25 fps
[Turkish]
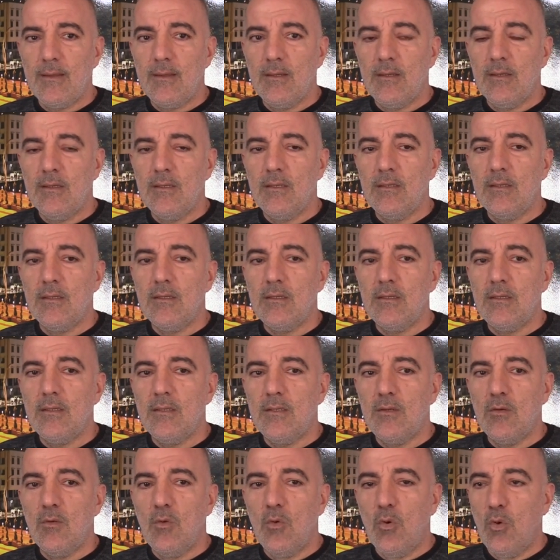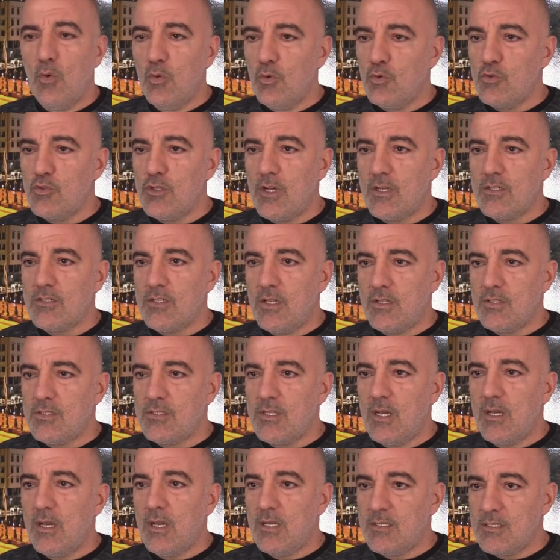e, 10 Ocak
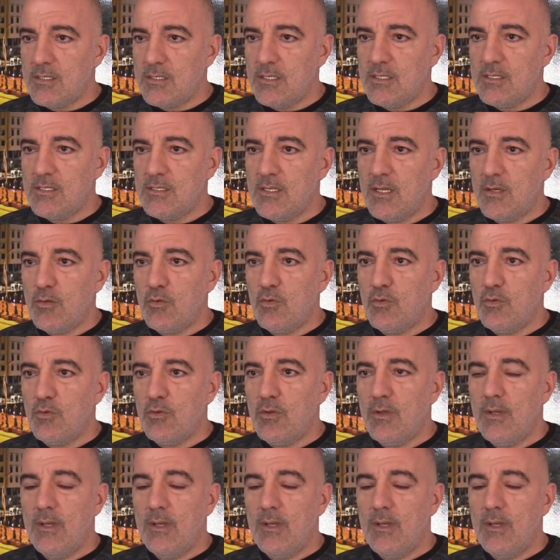Çalışan Gazeteciler Günü.